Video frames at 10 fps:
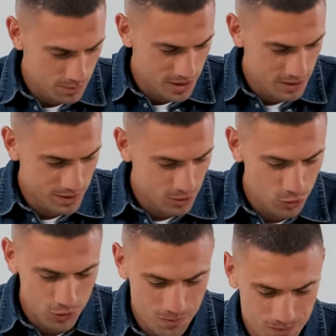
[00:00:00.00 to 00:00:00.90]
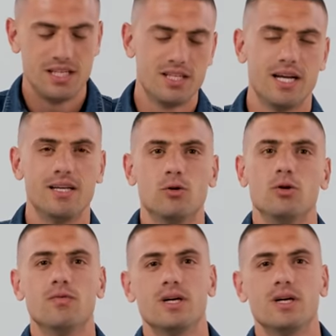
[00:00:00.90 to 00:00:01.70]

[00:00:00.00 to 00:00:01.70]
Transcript: Benim idolüm, iki tane idolüm